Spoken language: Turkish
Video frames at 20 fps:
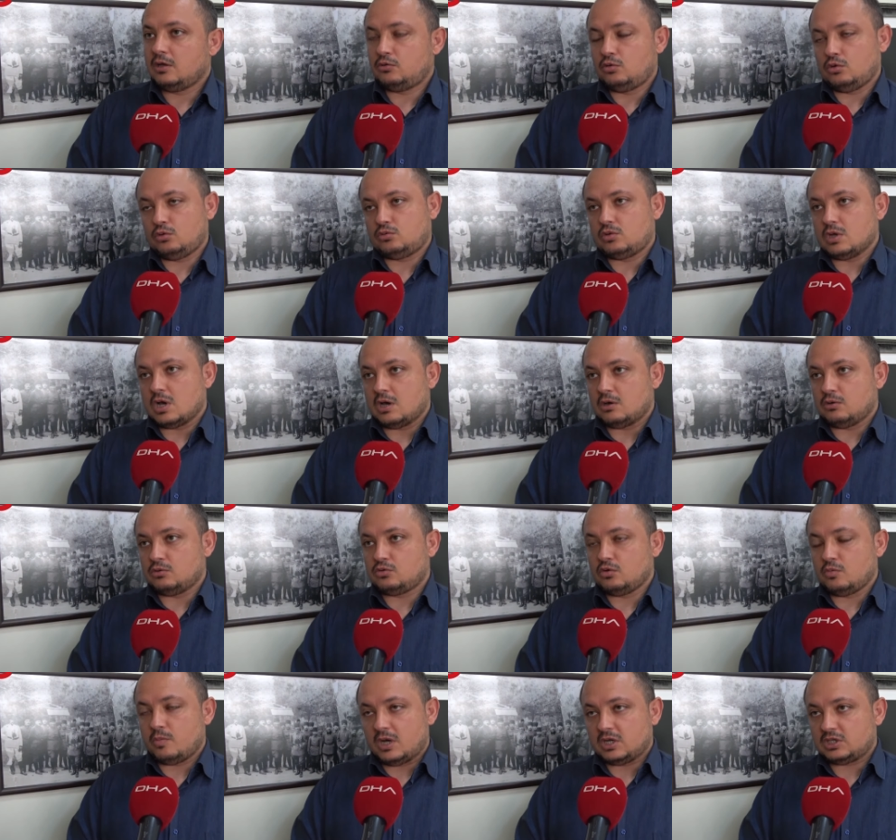Türk
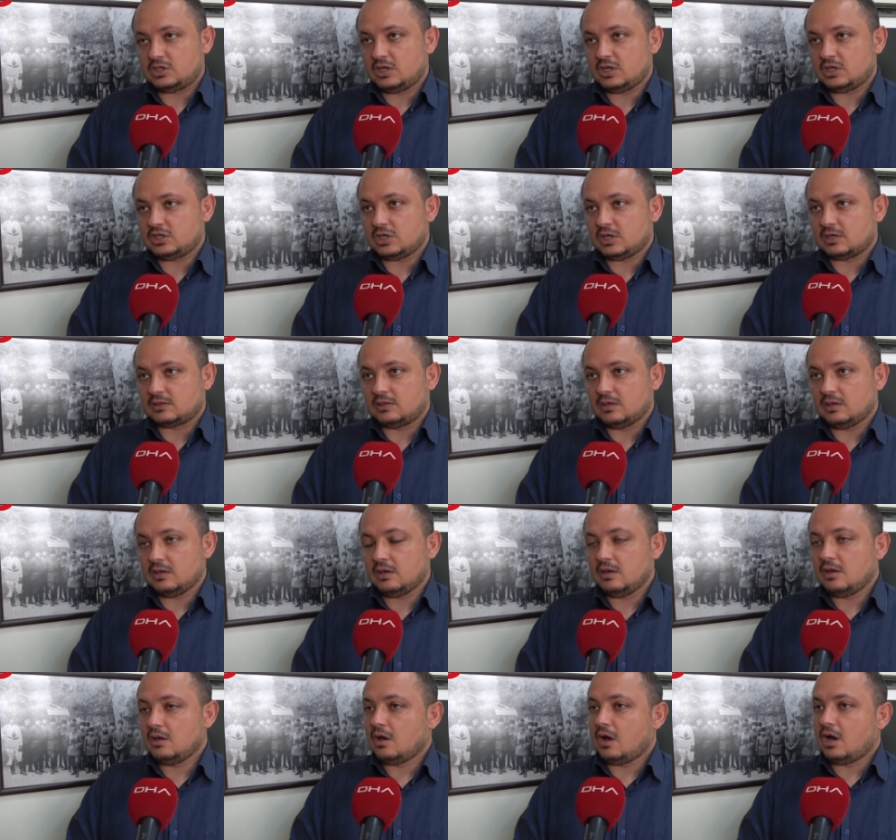taarruzu başlayacaktı.
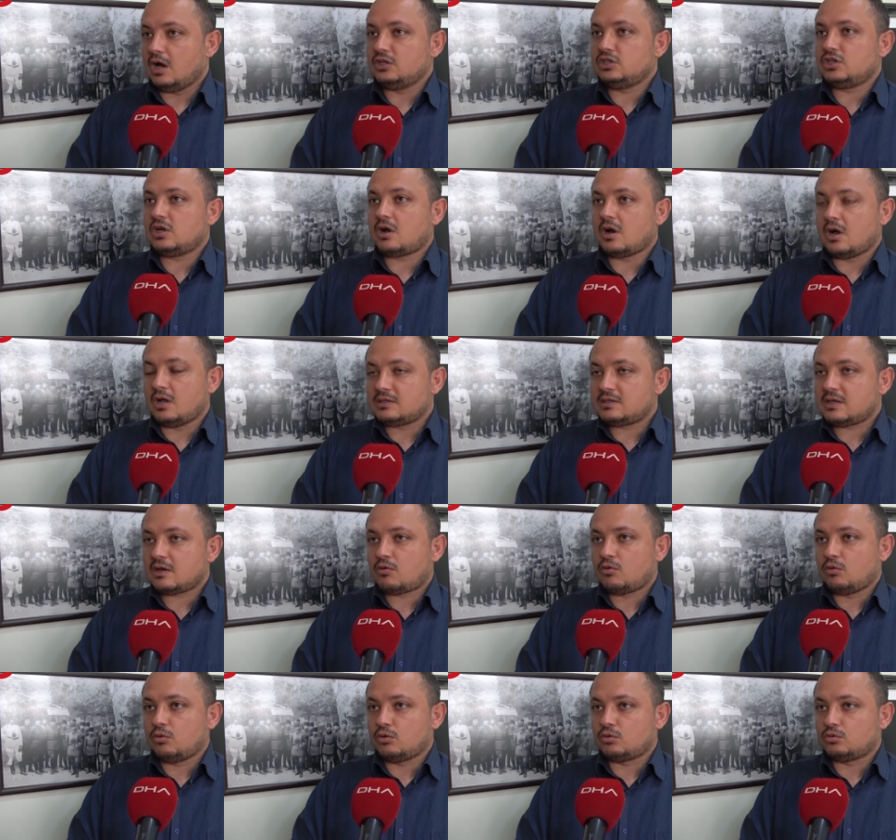Ancak
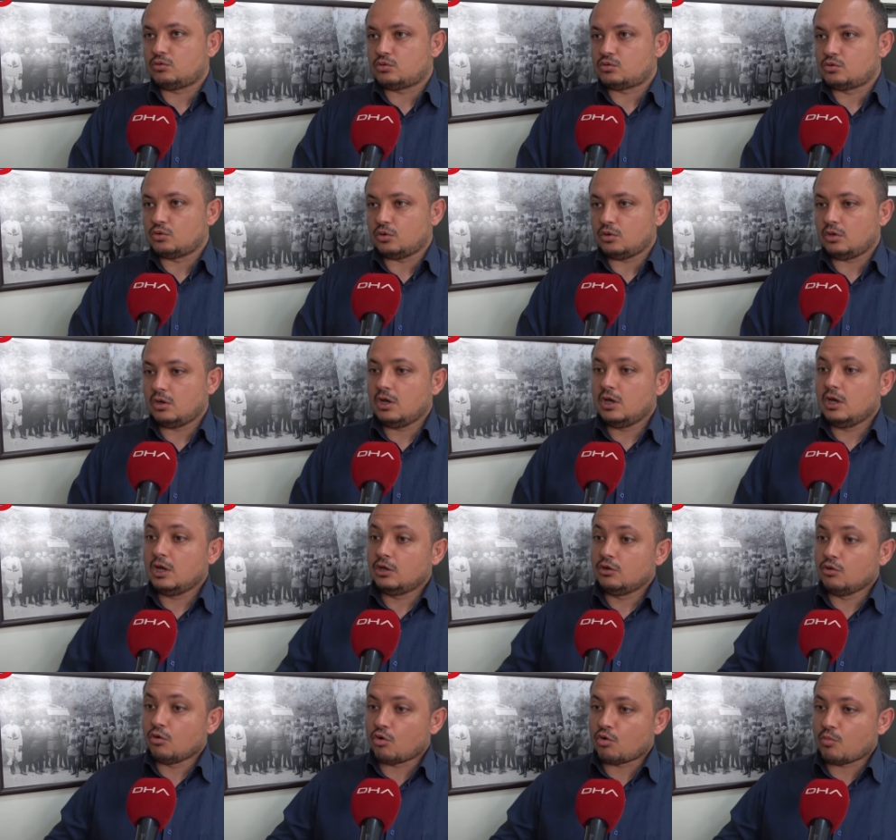Anzak kol ordusu
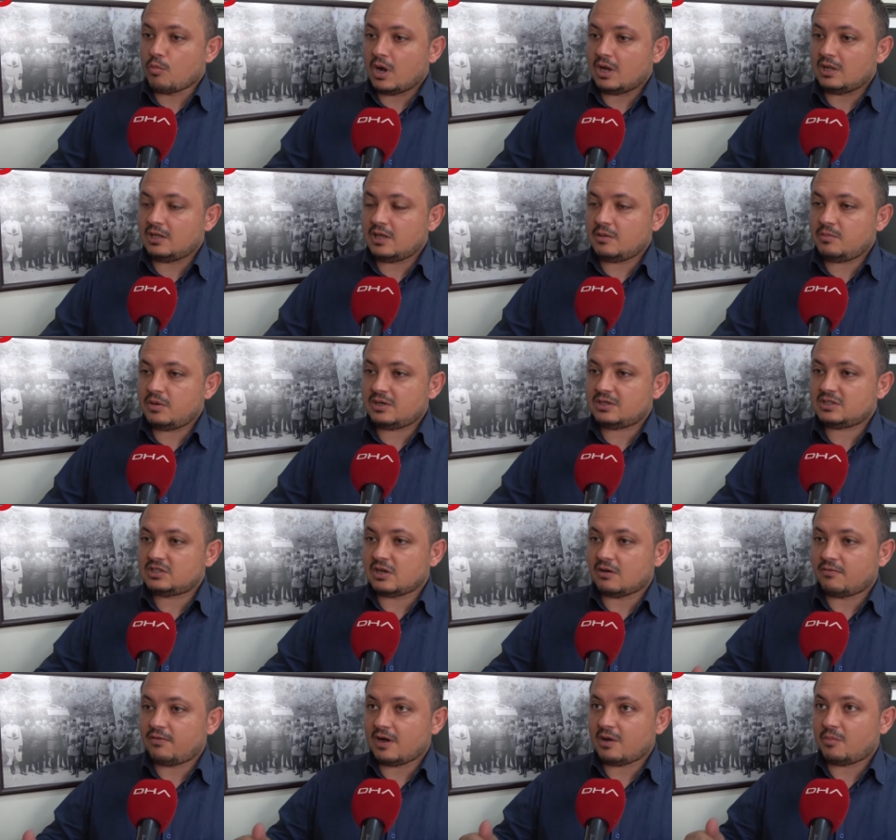normalde bir
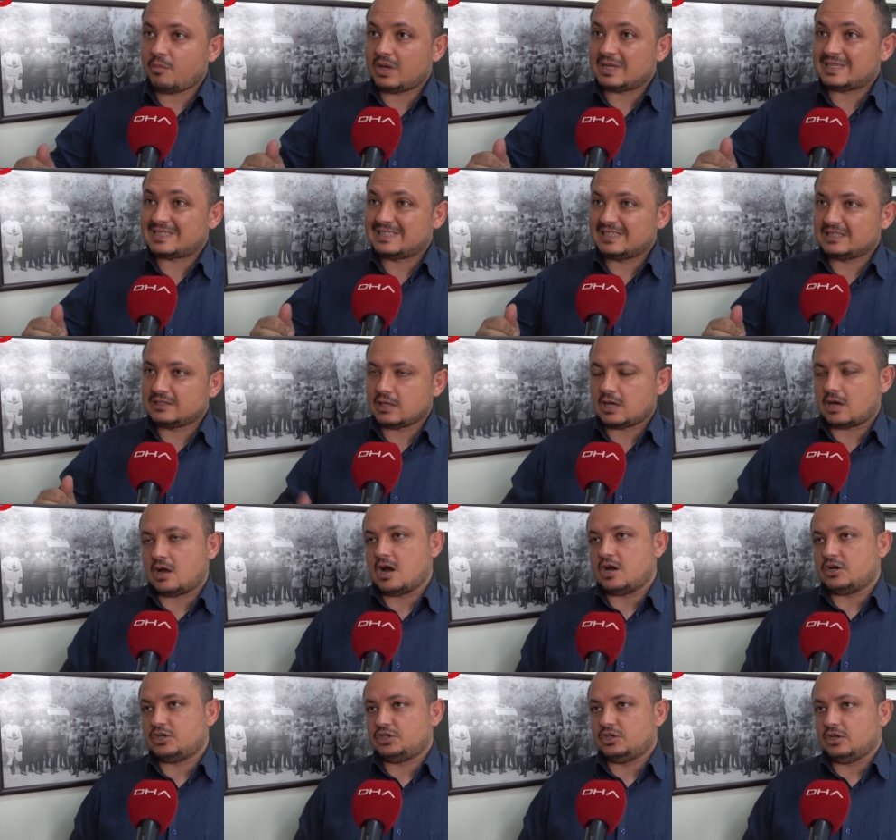şafak baskınına
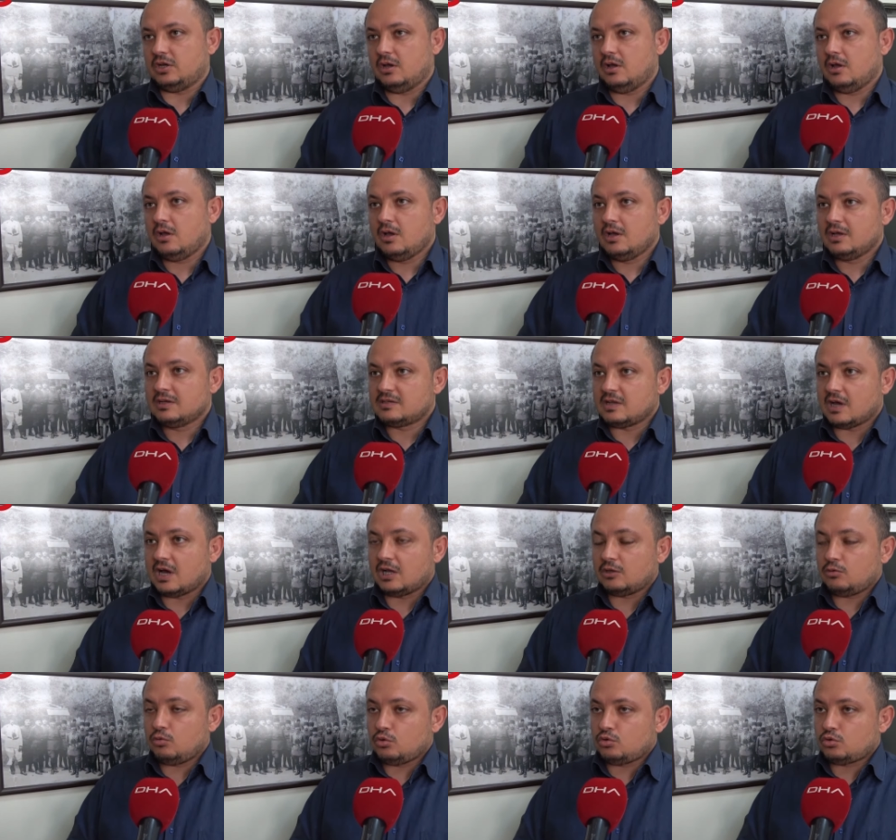karşı
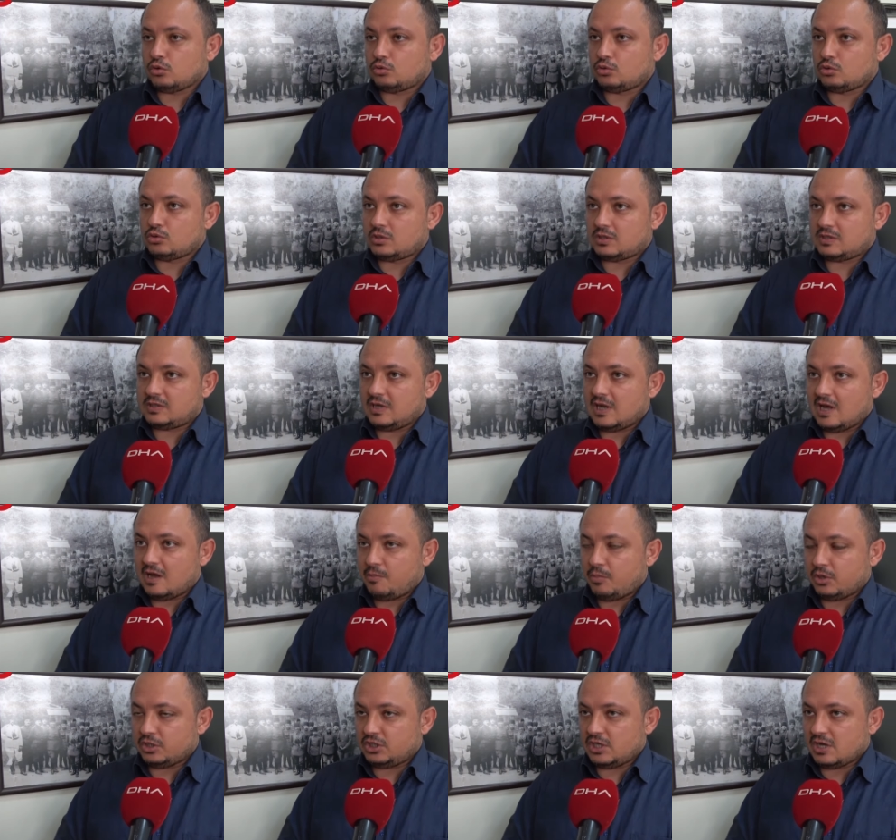saat 3.30'da
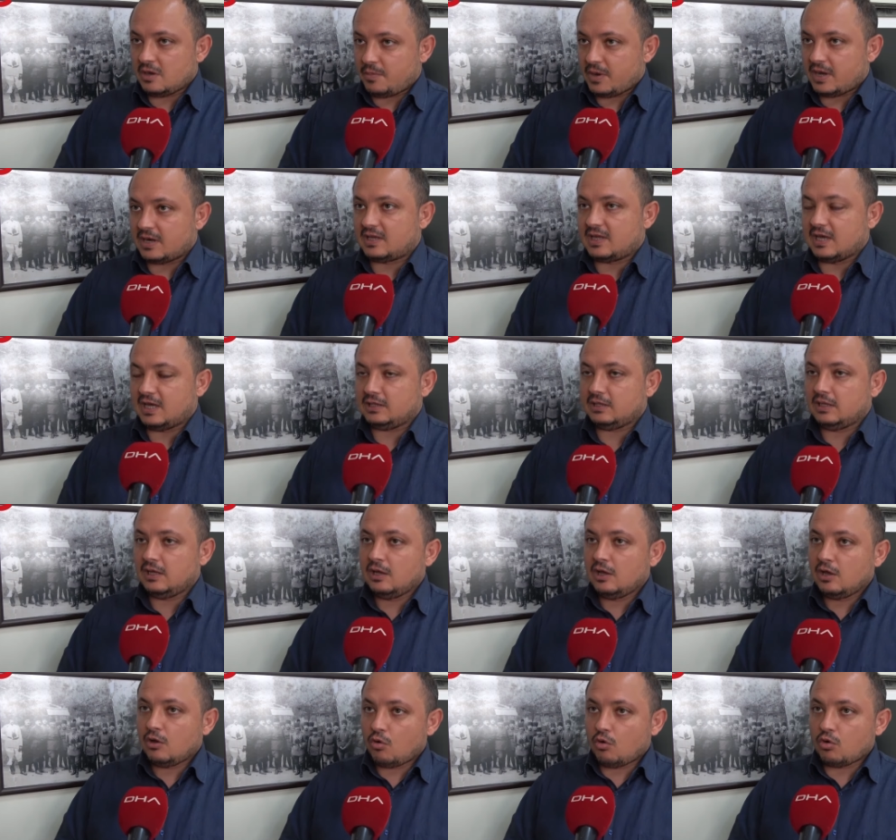silah başı yaparken
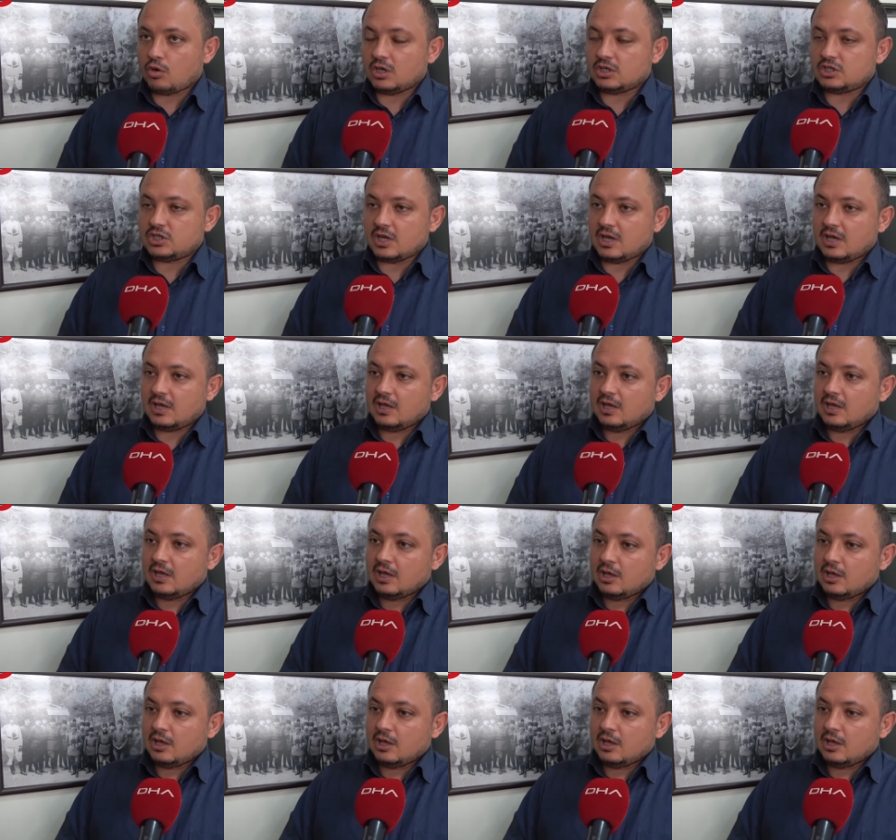o gece